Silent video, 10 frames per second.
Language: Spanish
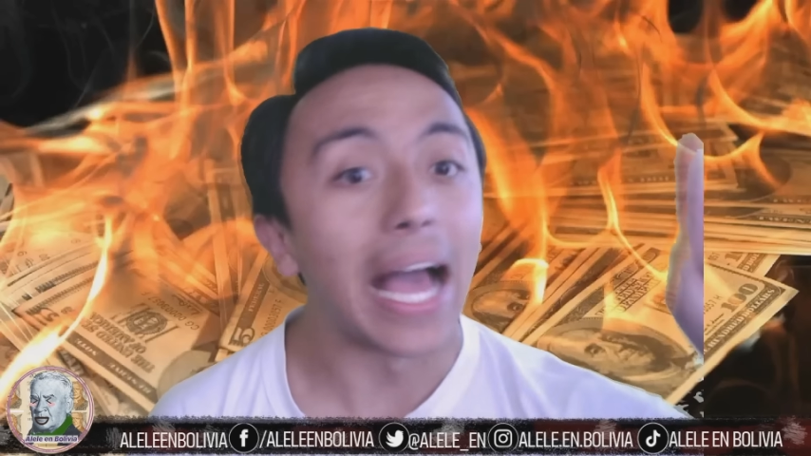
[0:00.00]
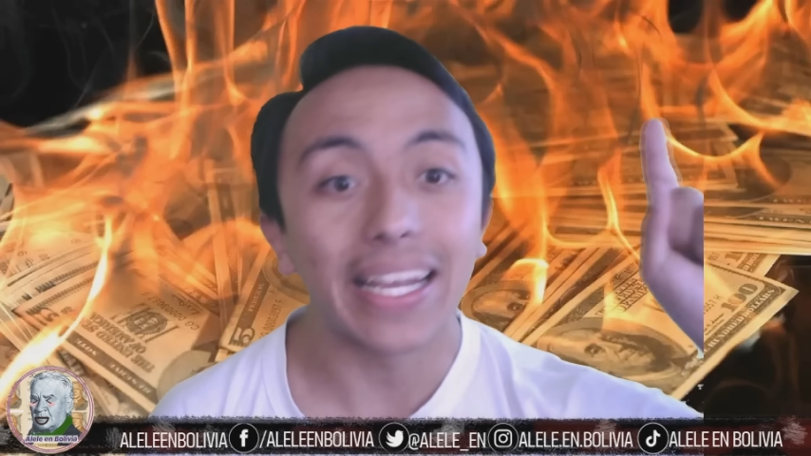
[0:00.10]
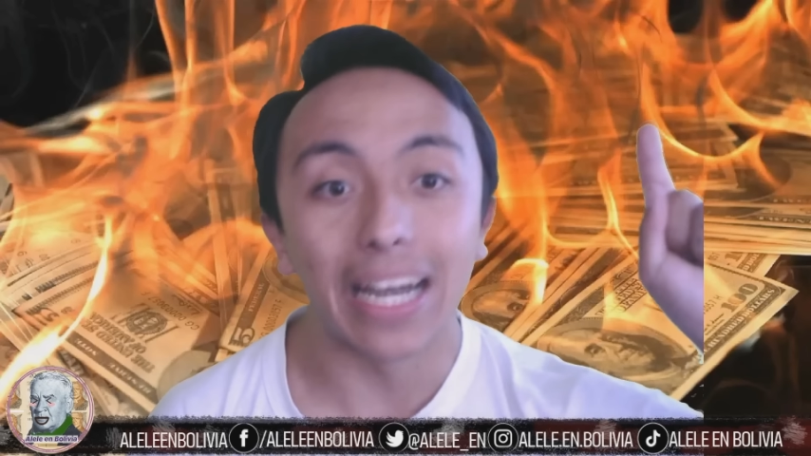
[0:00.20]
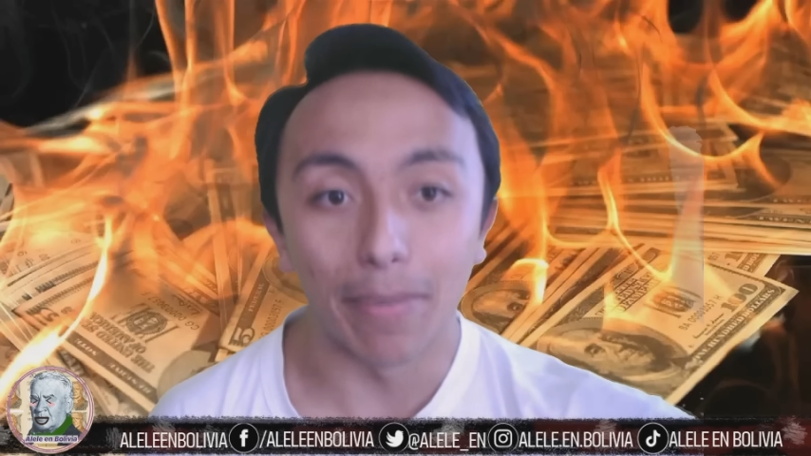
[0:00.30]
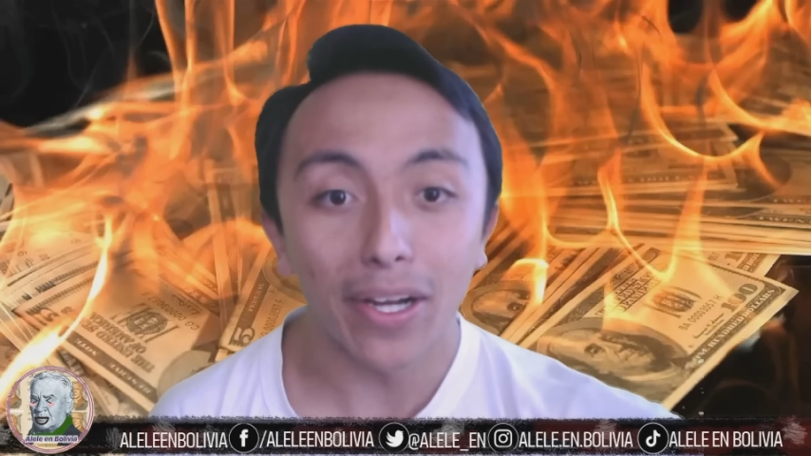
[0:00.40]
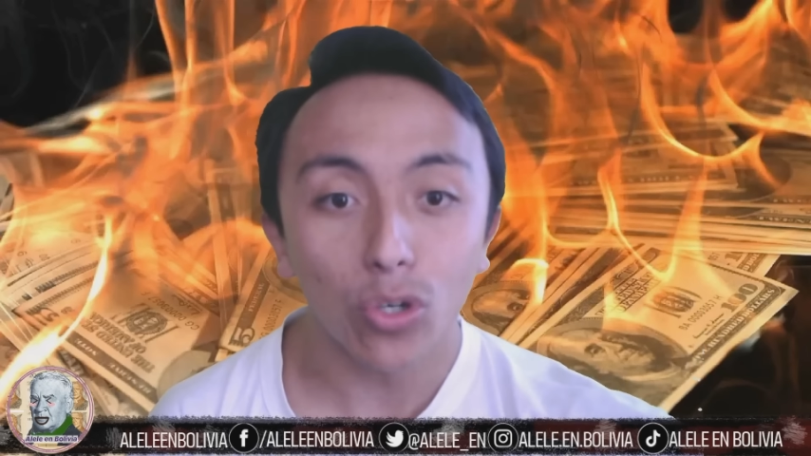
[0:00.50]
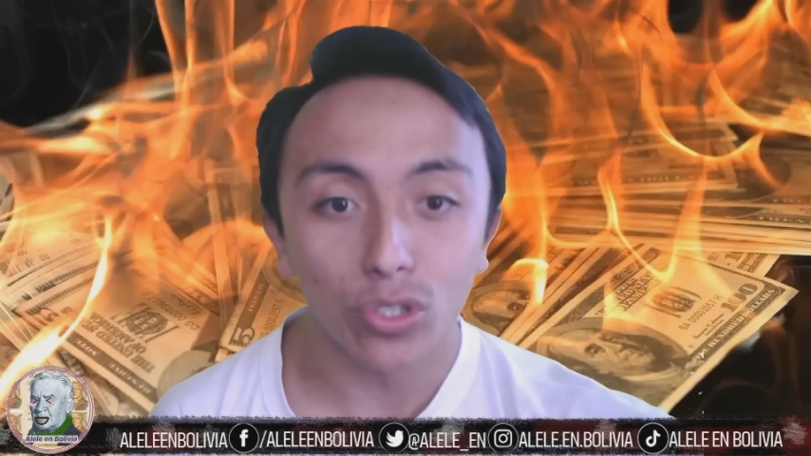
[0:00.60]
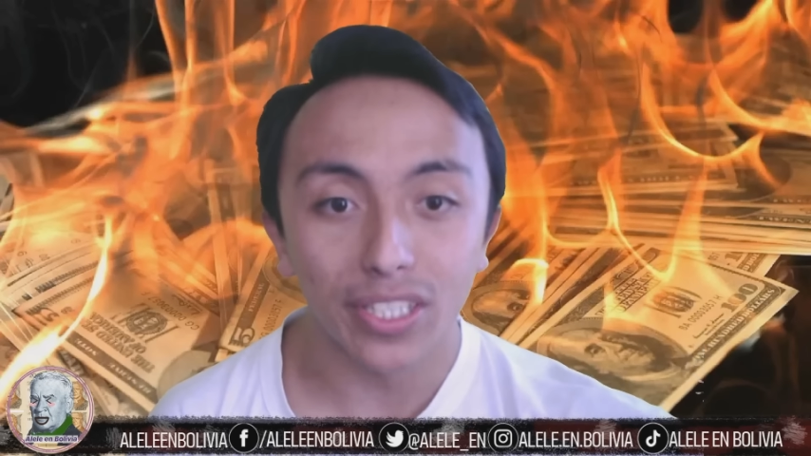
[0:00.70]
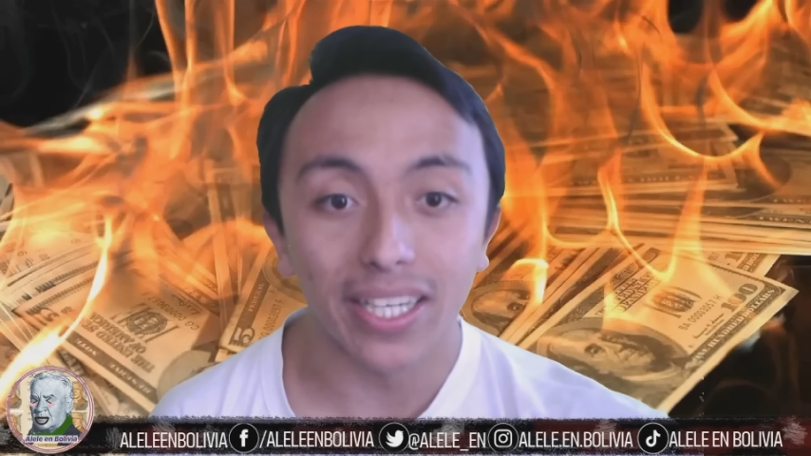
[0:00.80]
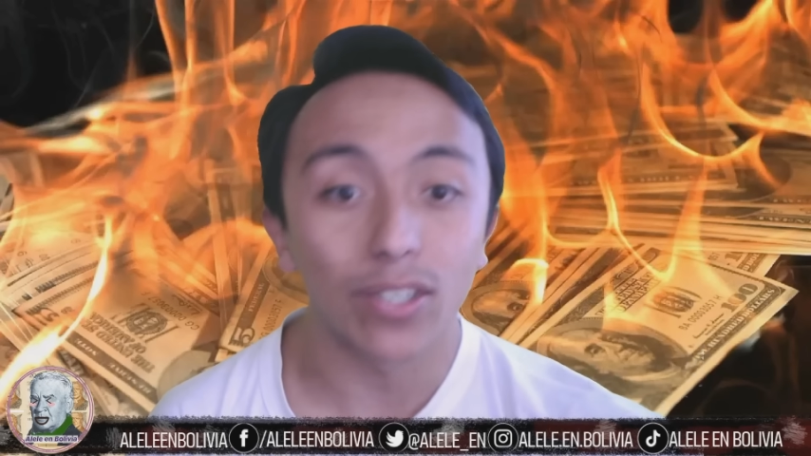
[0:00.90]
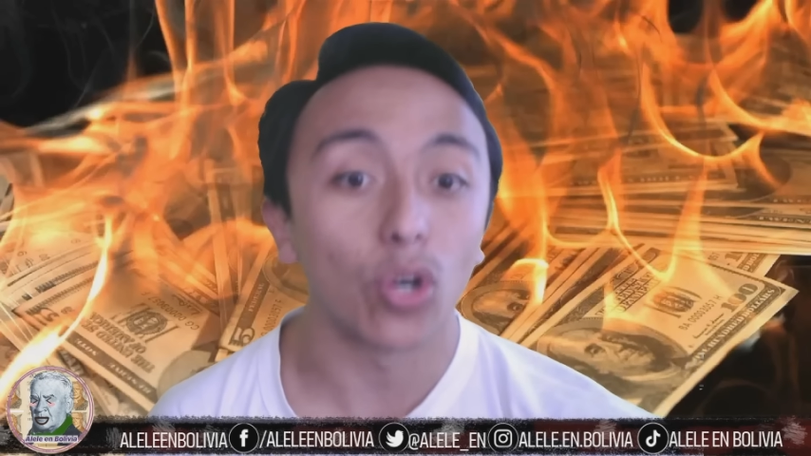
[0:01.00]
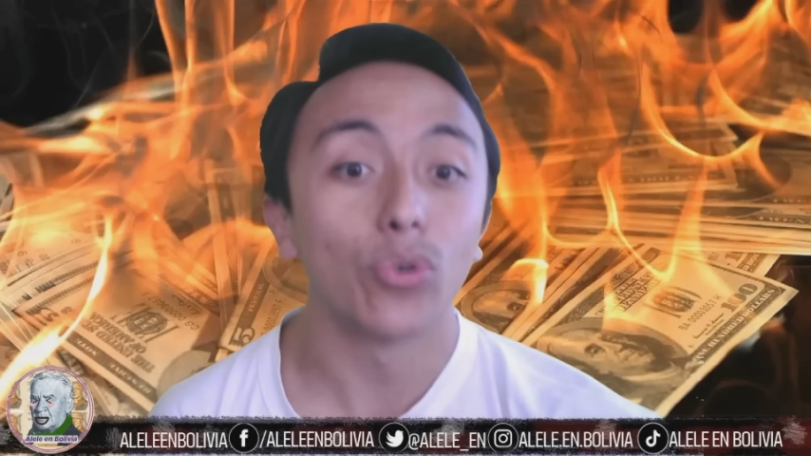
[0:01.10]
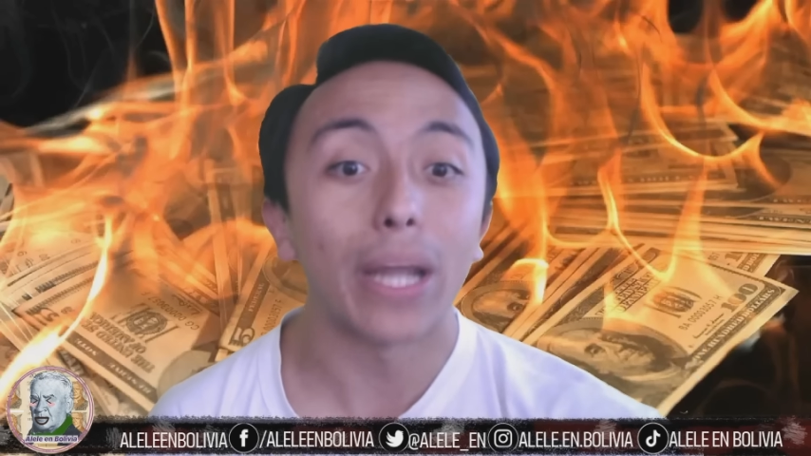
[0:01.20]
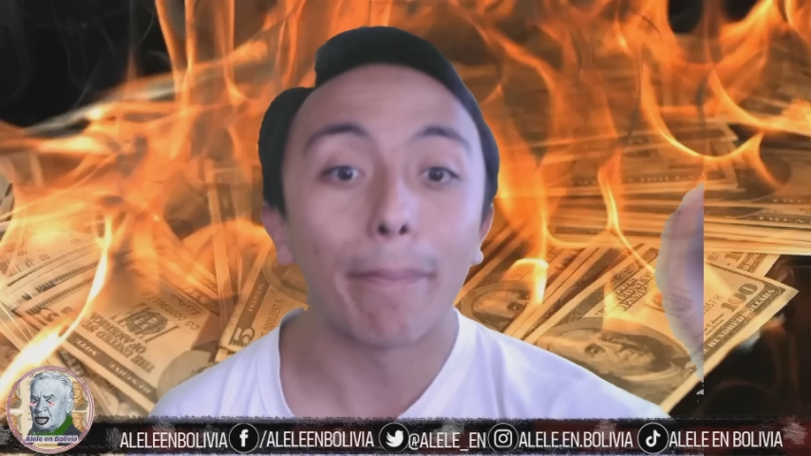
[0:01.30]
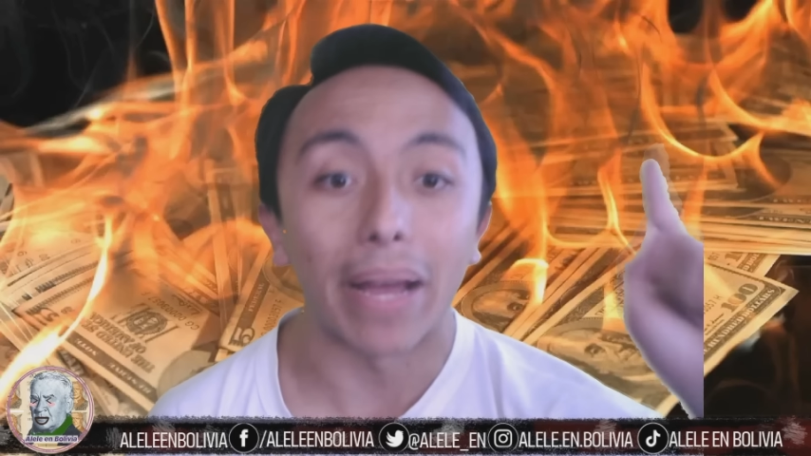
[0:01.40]
a ir al Banco Central
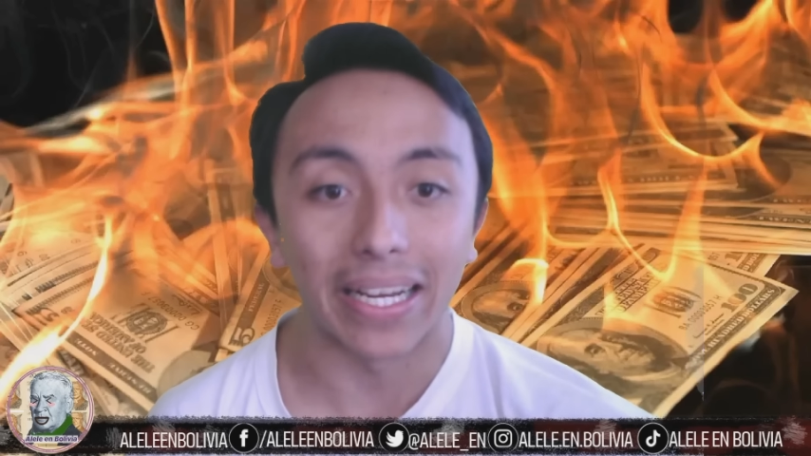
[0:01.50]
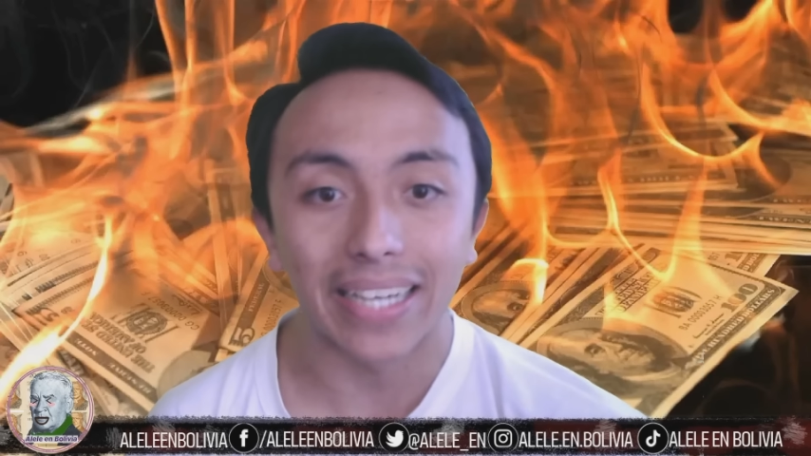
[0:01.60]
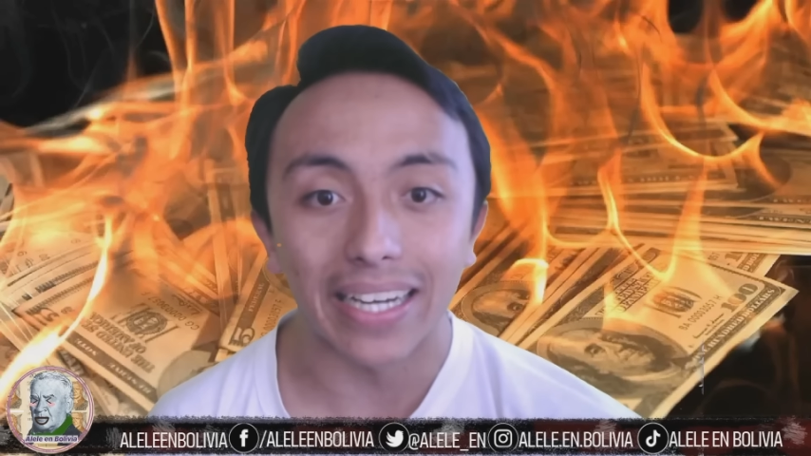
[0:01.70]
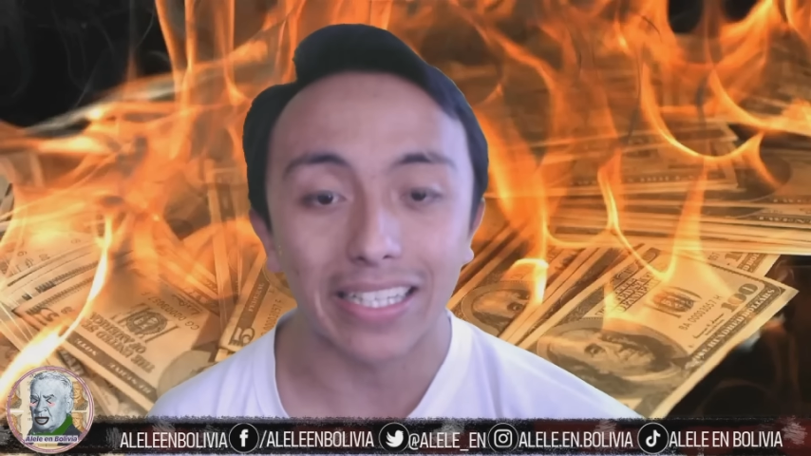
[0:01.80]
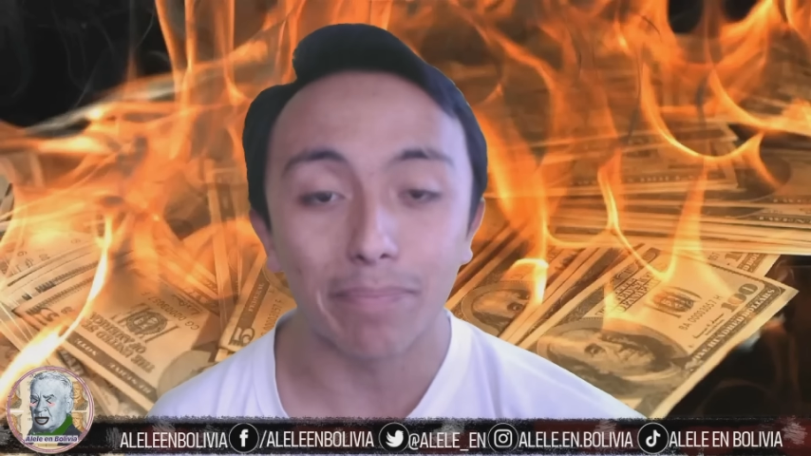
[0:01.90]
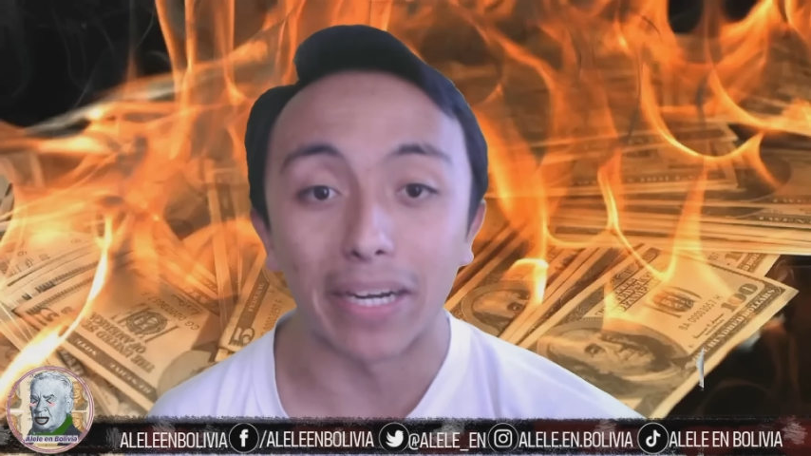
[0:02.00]
con una pancarta